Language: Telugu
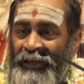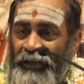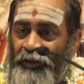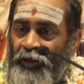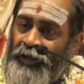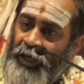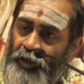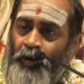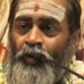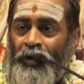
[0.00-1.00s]
ఇందులో
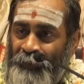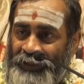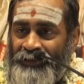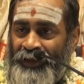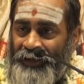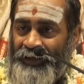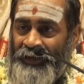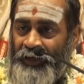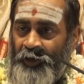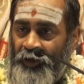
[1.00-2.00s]
ఏదో ఒక మంత్రాన్ని
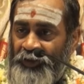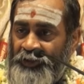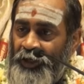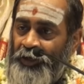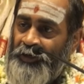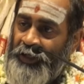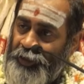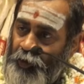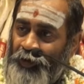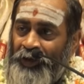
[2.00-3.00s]
రెండు విద్యల్లో
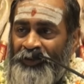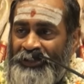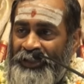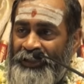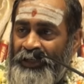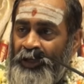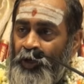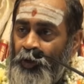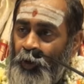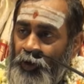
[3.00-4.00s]
ఏదో ఒక విద్యని
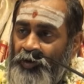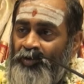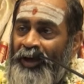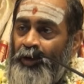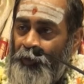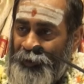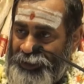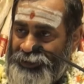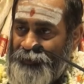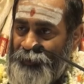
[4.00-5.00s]
గురువు ద్వారా
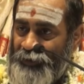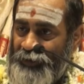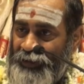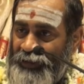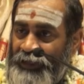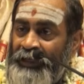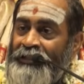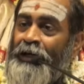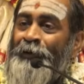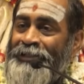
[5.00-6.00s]
ఉపదేశం పొంది
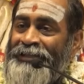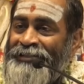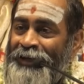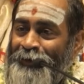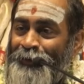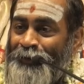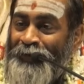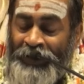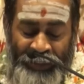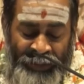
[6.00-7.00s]
జపం చేస్తారు
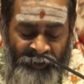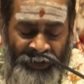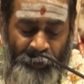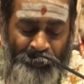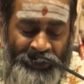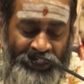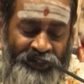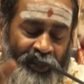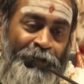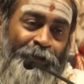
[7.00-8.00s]
ఎవరు జపం
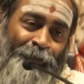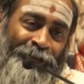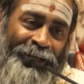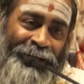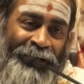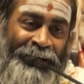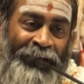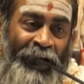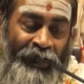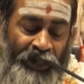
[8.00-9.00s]
చేస్తారో చెప్తున్నారు ఇక్కడ
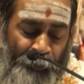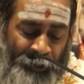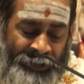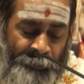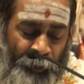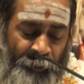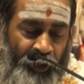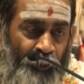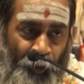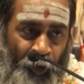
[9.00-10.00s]
అంటే ఇప్పుడు
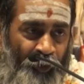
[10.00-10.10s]
చెప్పబోయే మూడు